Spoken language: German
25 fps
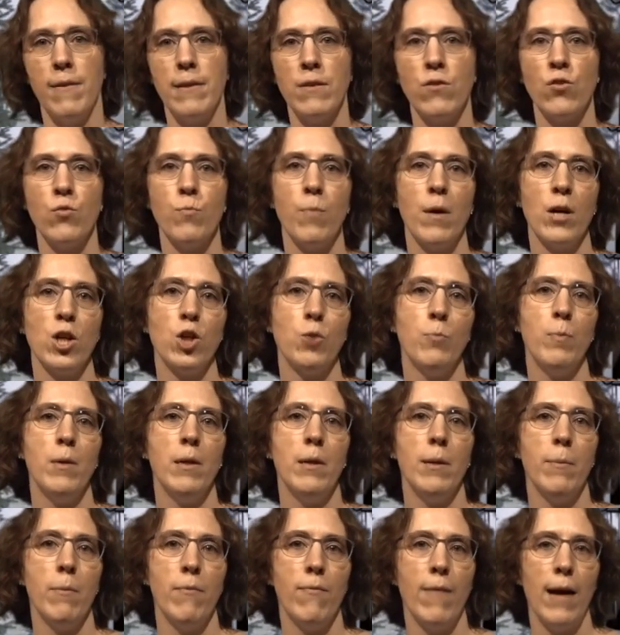Wenn zum Beispiel
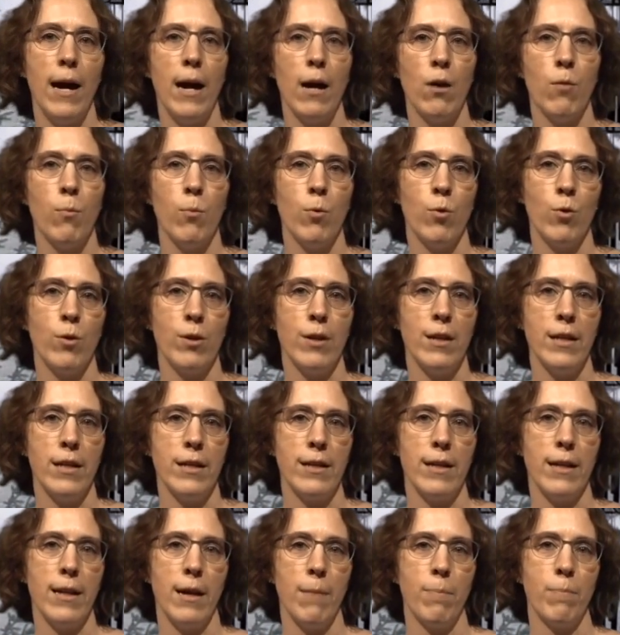die Bewerbung
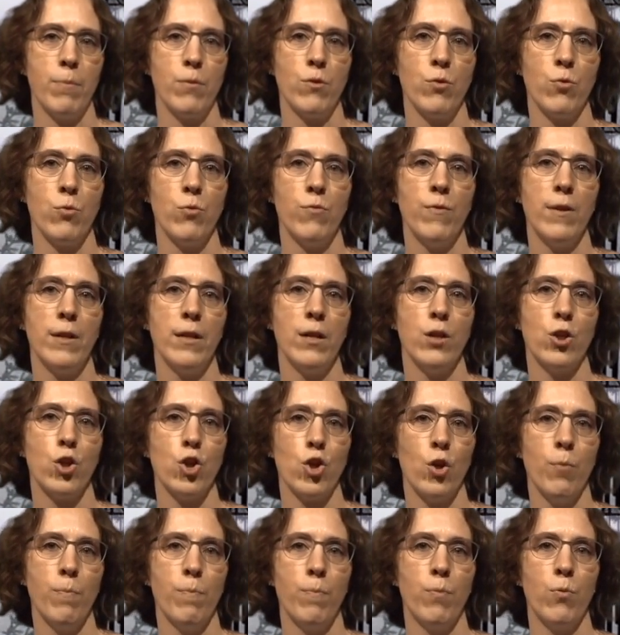nicht klappt und wir den
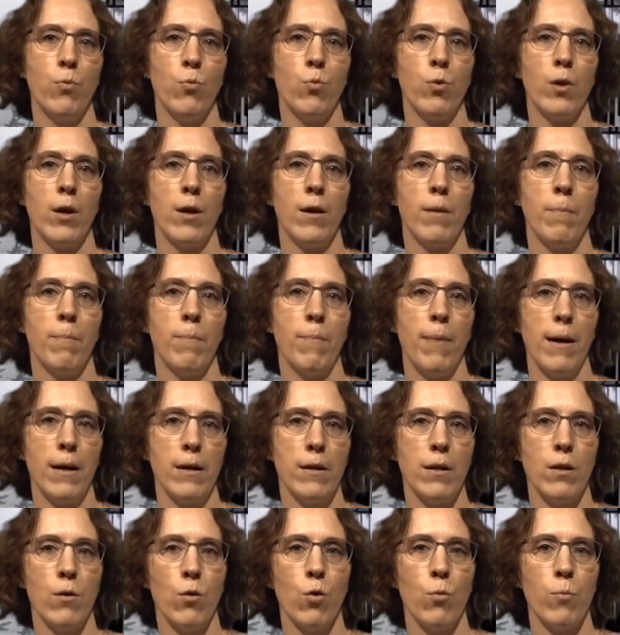Job oder
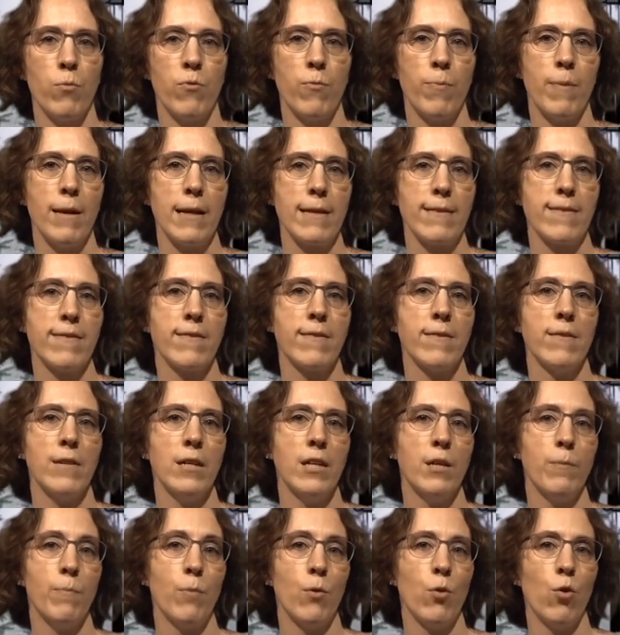Praktikumsplatz
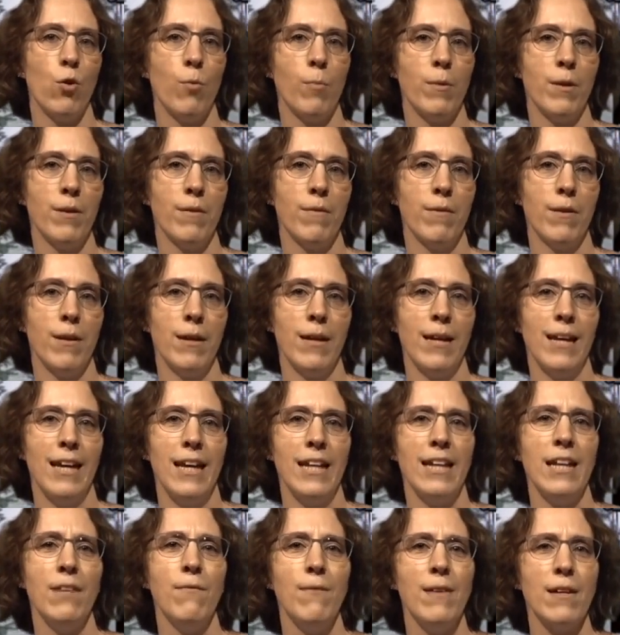nicht bekommen,
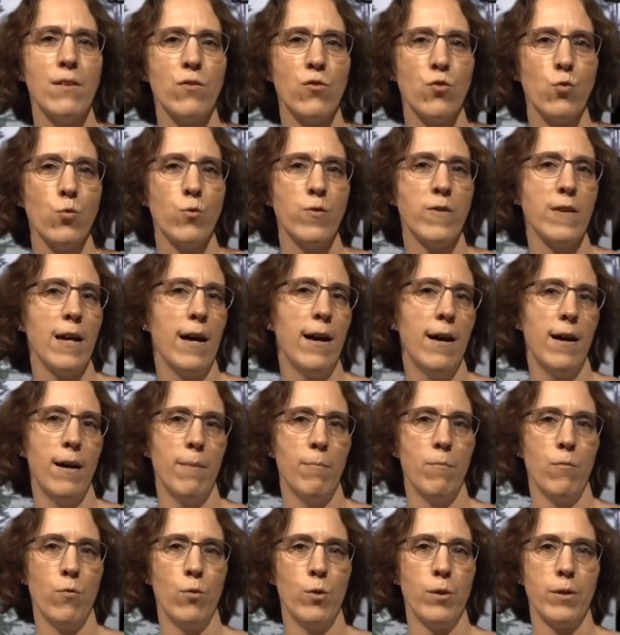den wir so sehr
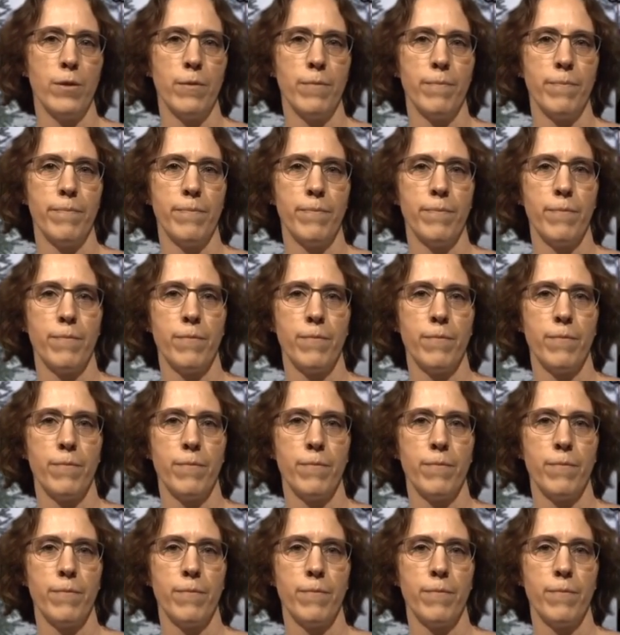haben wollten.